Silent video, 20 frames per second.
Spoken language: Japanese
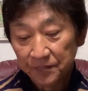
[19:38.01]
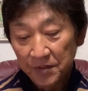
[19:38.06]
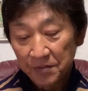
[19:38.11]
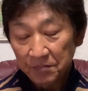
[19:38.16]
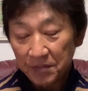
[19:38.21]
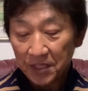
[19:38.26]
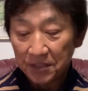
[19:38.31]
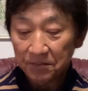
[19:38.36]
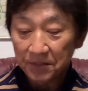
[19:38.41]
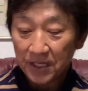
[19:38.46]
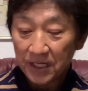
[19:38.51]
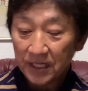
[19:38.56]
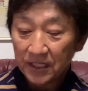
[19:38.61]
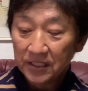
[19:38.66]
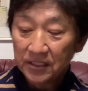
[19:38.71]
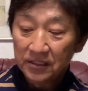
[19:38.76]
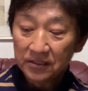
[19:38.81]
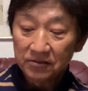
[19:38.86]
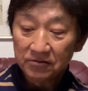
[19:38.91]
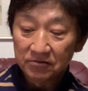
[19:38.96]
まあ、今
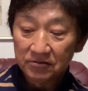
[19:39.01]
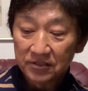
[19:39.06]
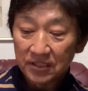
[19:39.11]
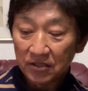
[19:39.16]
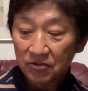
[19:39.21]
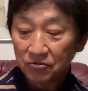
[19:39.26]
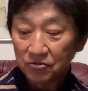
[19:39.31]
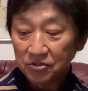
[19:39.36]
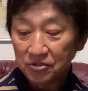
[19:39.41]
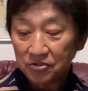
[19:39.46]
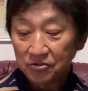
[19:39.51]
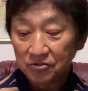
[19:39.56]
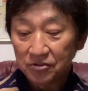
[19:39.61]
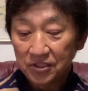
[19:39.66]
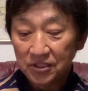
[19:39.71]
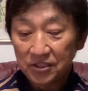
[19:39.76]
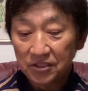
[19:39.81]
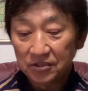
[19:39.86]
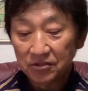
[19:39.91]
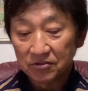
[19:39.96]
言ったこの12
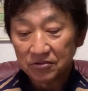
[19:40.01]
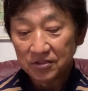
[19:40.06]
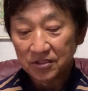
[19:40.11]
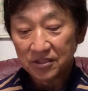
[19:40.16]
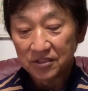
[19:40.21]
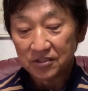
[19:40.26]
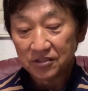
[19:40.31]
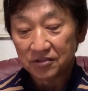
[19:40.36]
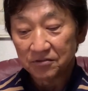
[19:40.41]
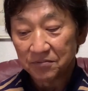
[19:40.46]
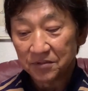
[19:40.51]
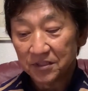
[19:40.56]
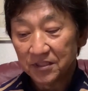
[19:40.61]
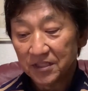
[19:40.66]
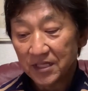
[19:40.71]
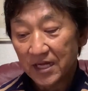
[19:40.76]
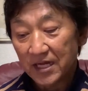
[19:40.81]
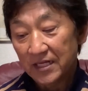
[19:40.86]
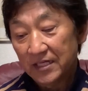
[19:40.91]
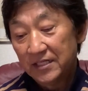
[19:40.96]
人の選手みん
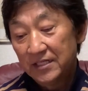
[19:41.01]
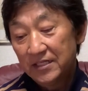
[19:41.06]
な